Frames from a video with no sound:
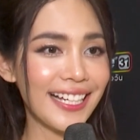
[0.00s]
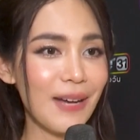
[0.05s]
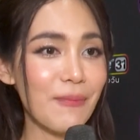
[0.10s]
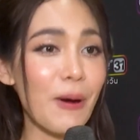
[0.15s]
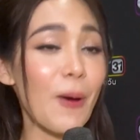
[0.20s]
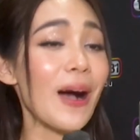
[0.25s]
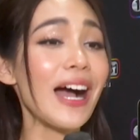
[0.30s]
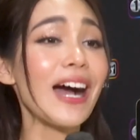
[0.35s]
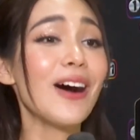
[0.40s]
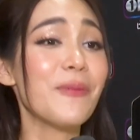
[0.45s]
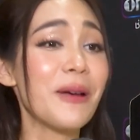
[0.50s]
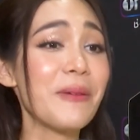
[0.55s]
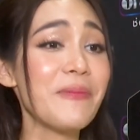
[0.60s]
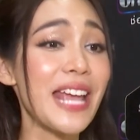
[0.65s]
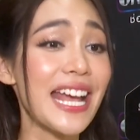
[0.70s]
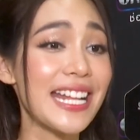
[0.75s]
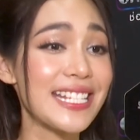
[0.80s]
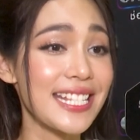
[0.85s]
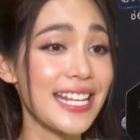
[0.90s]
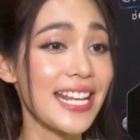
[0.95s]
เพราะว่าเขาไม่
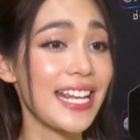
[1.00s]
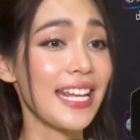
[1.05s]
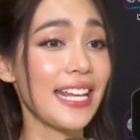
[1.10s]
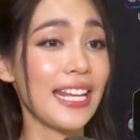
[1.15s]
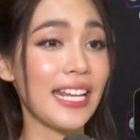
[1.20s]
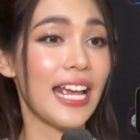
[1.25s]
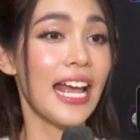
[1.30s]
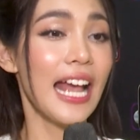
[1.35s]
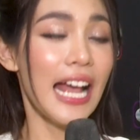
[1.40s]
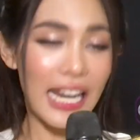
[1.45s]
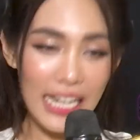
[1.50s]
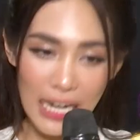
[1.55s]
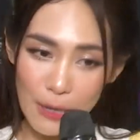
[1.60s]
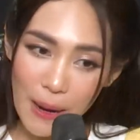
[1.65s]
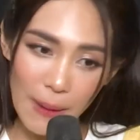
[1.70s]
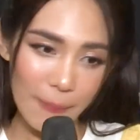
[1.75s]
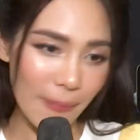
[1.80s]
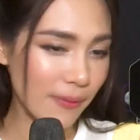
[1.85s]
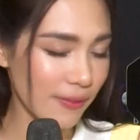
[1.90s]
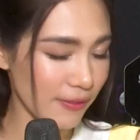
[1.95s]
มี IG แล้ว
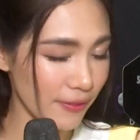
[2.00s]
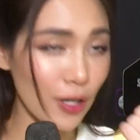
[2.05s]
แบบ